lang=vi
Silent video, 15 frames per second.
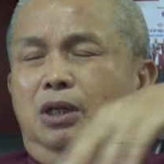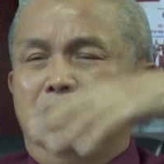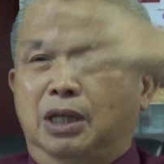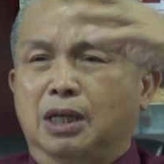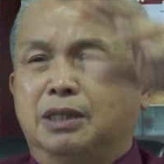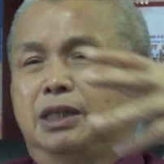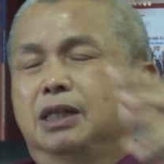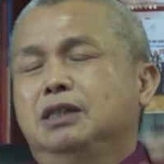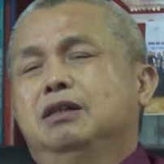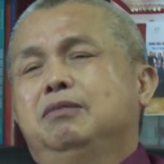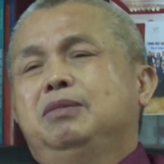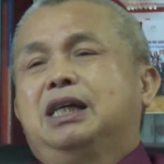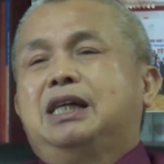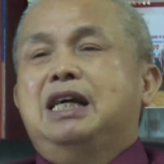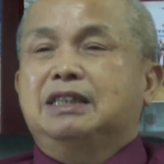thần kinh nó
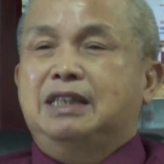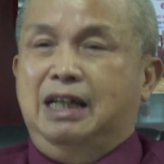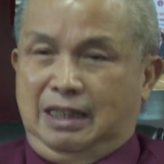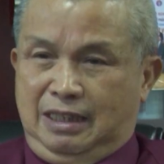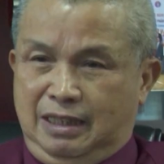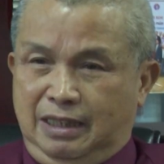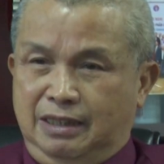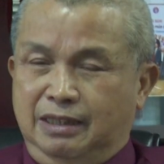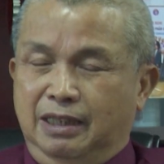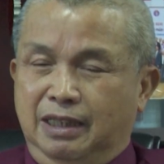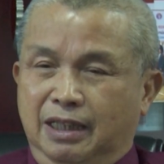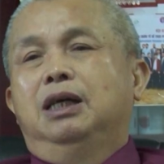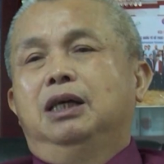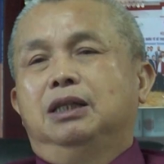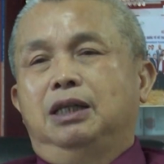bị căng thẳng lên
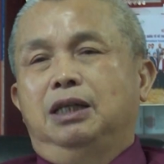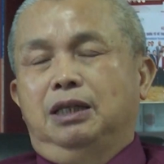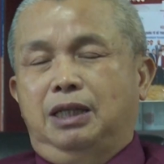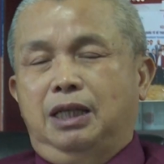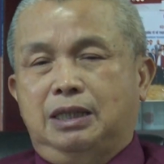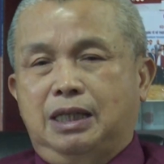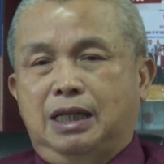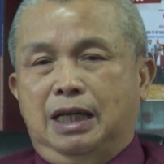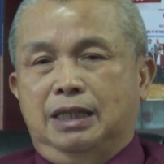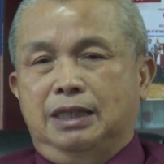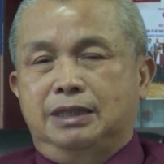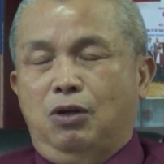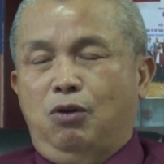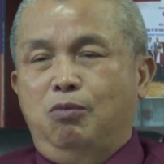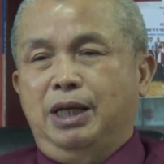thì tất cả
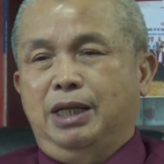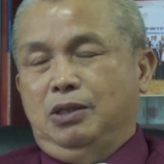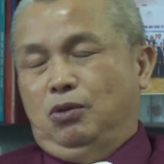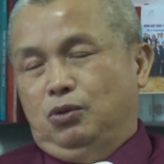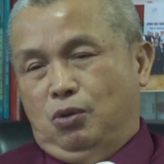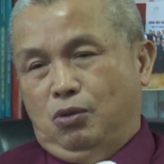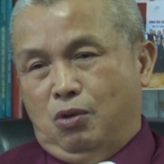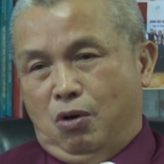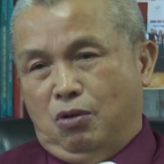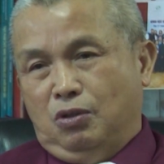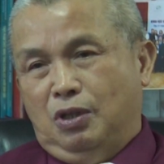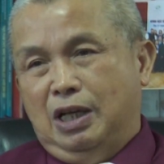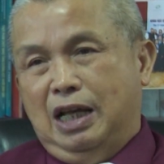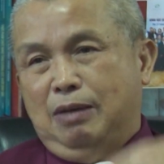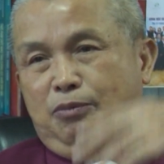sáu bảy yếu tố đó
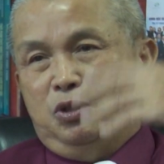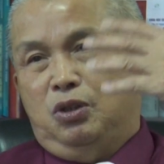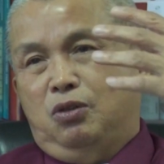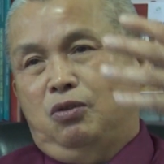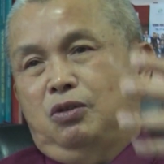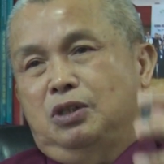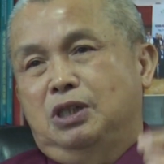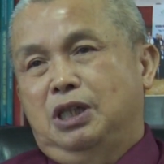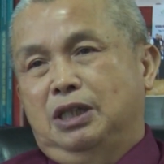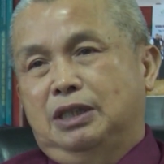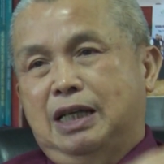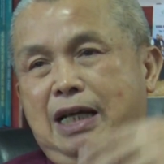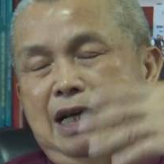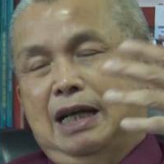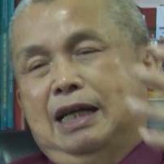nó làm cho con người
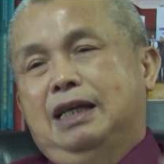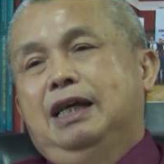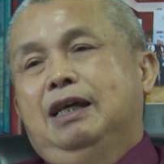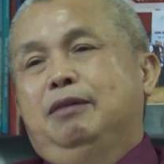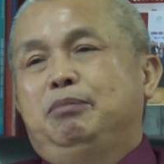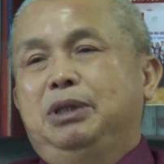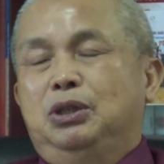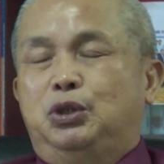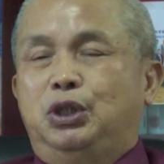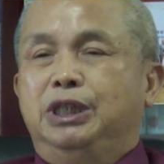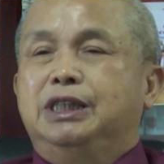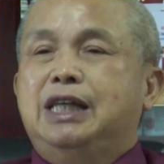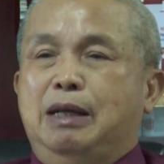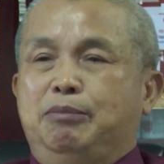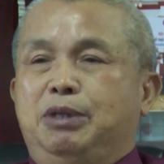ta bị
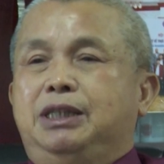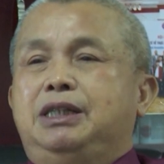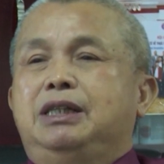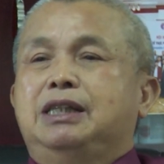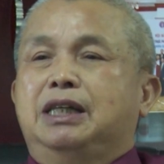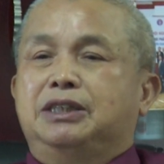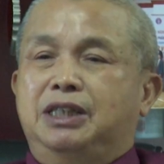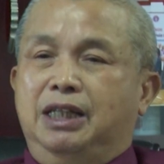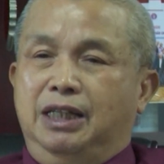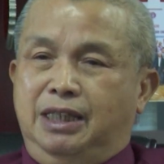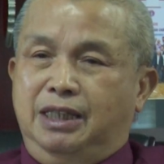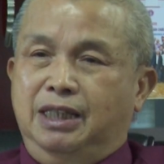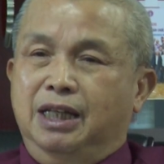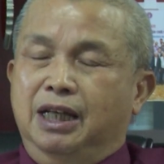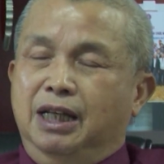suy giảm cái chức năng sinh
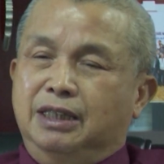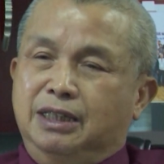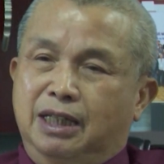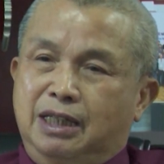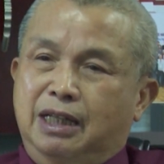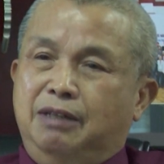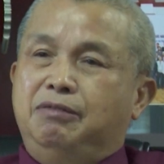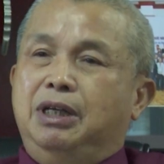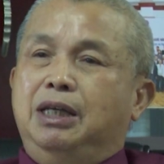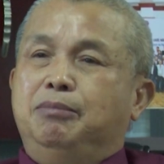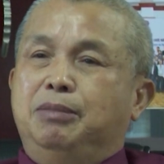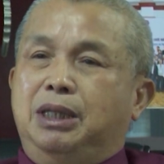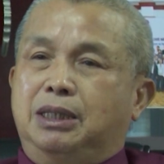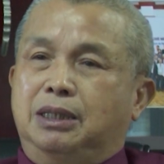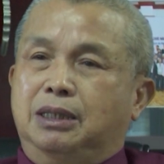lý nhất là về
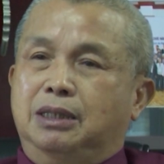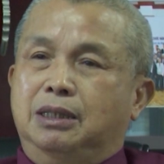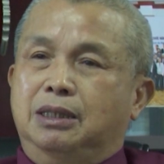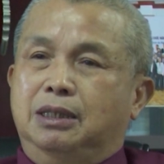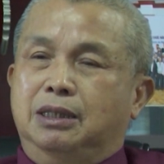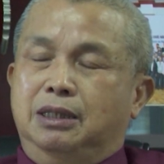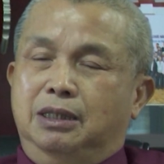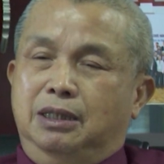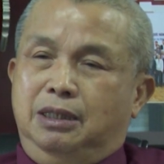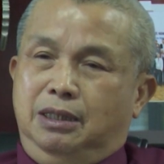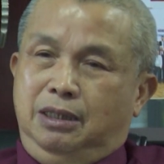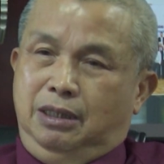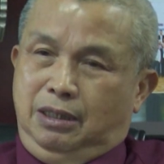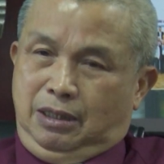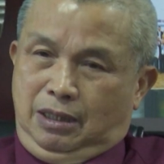mặt uh,
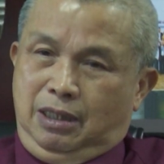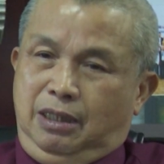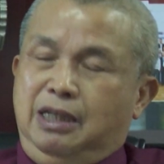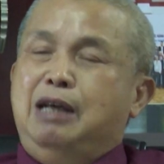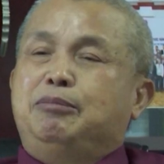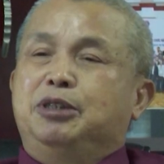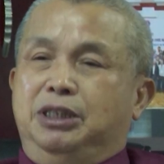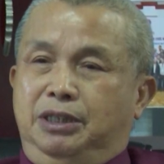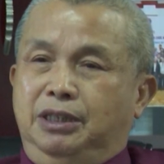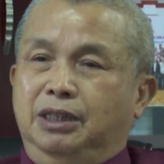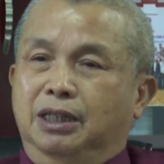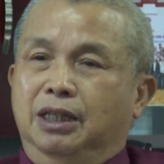ở nam giới